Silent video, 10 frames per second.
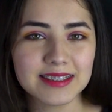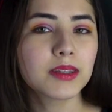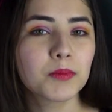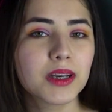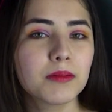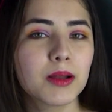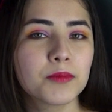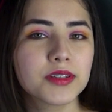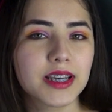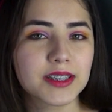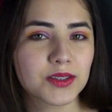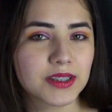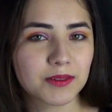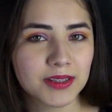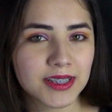También hablamos de las
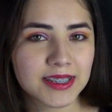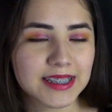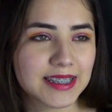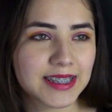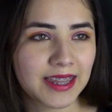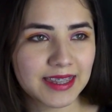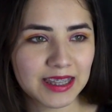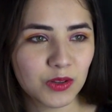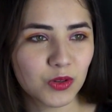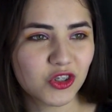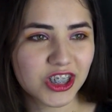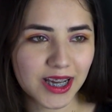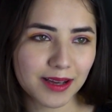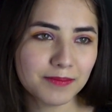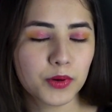consecuencias que se están dando
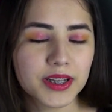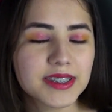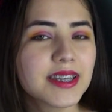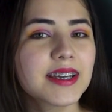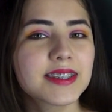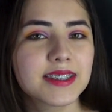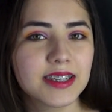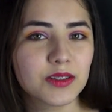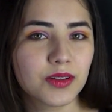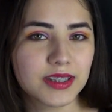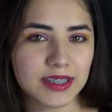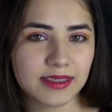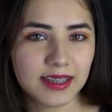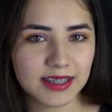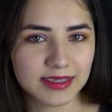ya por este exceso de
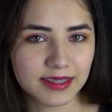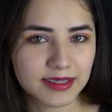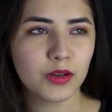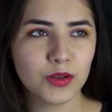satélites,